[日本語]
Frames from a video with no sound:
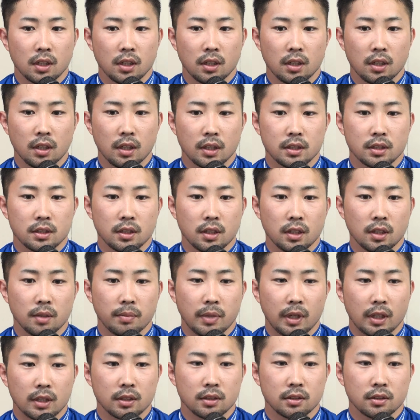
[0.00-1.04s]
レースで
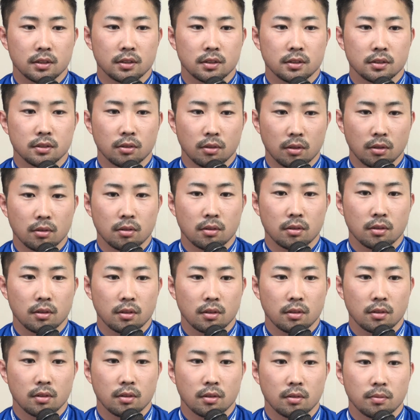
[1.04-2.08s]
バックを
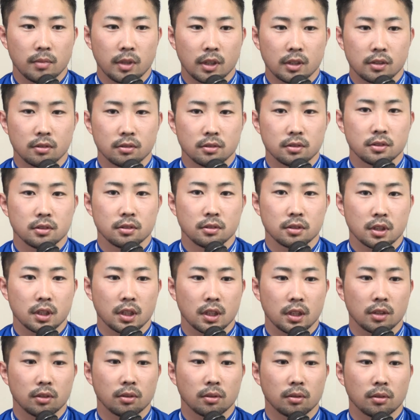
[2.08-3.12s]
バック本数をしっか
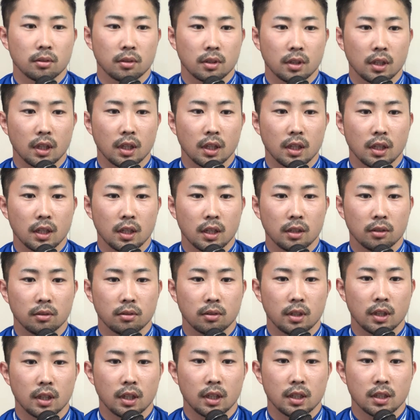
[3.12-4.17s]
り取ってあと
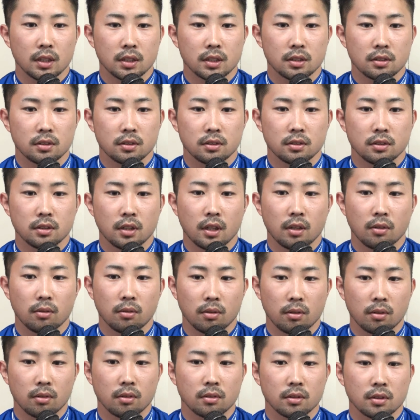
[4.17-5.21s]
は末
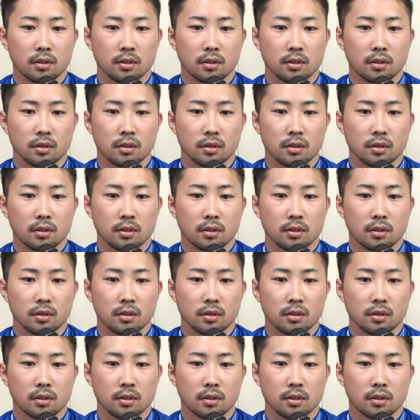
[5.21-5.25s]
を